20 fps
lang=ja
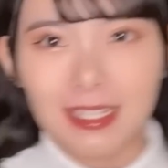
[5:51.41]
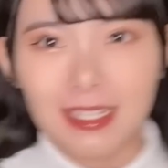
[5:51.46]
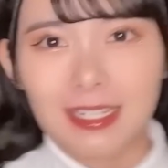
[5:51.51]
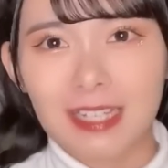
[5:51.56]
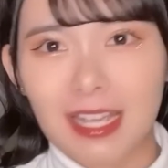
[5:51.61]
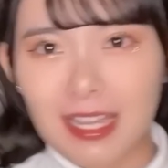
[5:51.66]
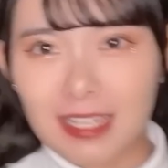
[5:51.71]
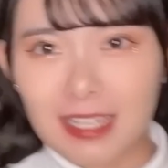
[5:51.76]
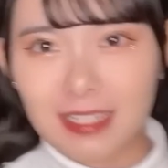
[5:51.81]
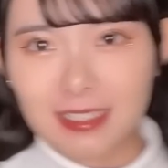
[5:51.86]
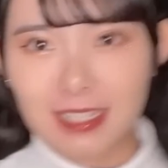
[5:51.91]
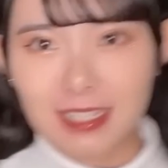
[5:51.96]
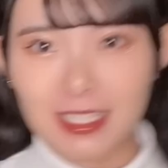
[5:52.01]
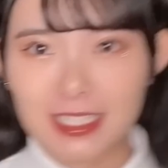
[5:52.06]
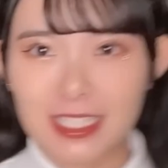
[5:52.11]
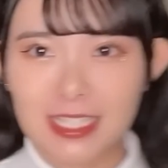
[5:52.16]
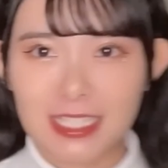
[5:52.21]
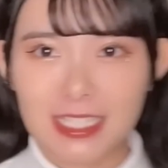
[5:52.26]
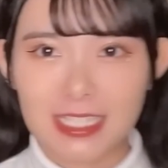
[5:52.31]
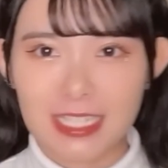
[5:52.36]
はい、二十
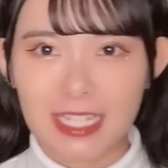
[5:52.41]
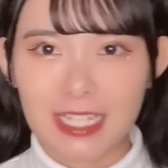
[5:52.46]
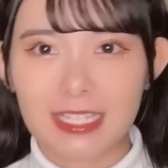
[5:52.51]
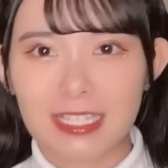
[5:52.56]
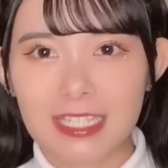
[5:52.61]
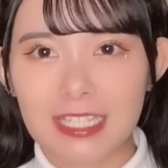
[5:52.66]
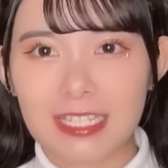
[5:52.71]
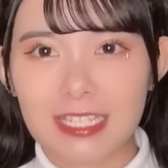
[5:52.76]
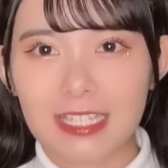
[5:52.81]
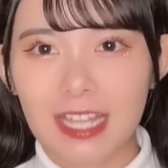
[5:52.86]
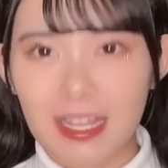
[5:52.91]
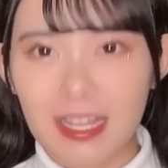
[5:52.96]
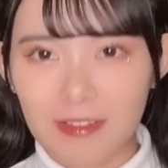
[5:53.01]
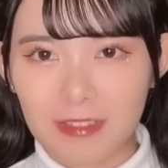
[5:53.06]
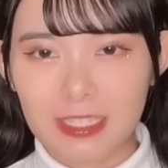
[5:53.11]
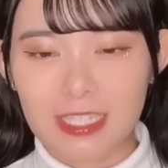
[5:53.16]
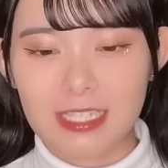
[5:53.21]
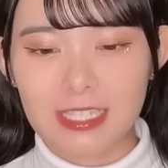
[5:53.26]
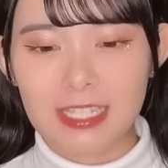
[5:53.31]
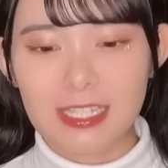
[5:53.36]
歳になった
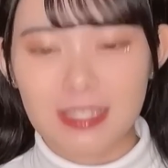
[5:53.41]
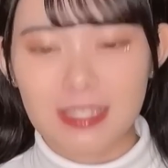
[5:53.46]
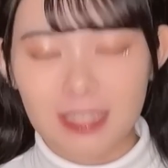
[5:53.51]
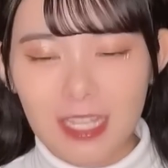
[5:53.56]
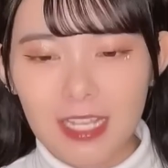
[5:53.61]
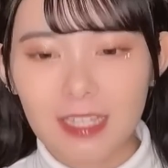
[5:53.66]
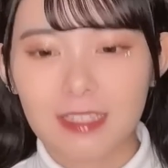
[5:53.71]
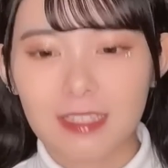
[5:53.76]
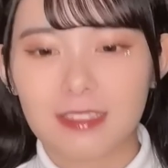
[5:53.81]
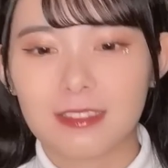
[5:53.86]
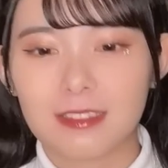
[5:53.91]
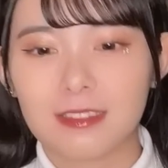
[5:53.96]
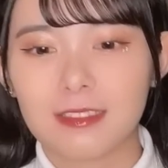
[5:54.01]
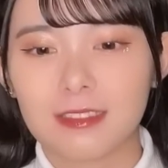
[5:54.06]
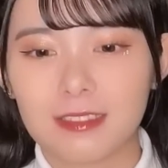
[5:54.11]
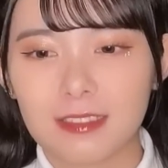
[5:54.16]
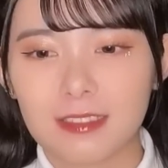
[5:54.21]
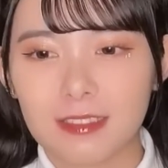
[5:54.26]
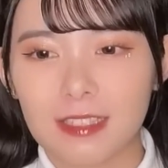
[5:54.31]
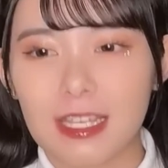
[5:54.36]
私ですが、
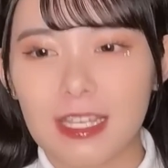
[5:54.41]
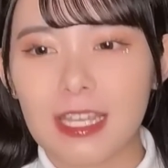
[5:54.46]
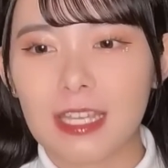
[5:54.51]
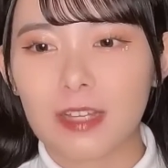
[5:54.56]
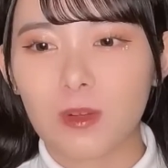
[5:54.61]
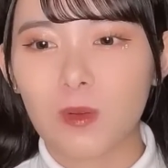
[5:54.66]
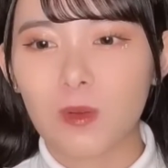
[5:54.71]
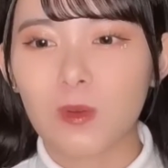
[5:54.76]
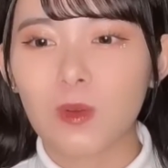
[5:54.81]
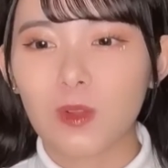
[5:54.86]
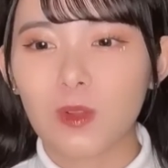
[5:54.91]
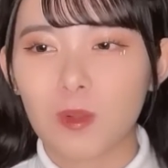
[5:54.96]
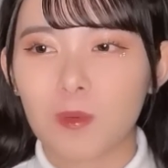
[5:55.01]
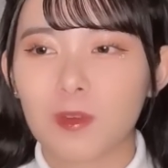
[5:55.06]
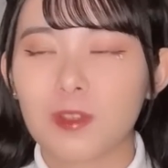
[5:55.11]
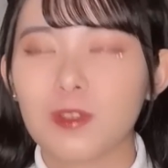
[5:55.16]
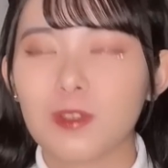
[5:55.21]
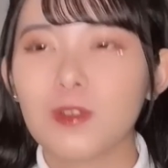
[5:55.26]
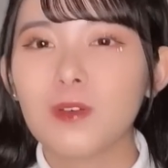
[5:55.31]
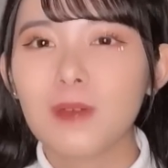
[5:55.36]
えー、今後の目
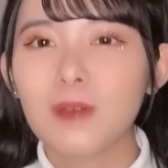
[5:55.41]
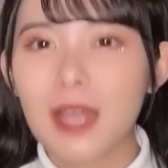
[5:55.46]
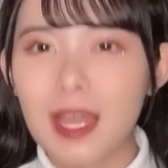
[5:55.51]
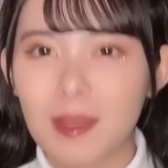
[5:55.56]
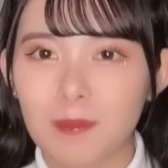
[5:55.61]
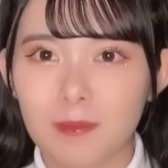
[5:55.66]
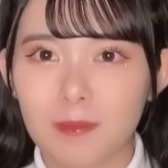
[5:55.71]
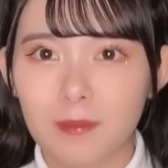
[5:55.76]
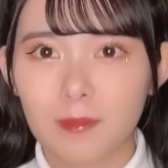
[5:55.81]
標は、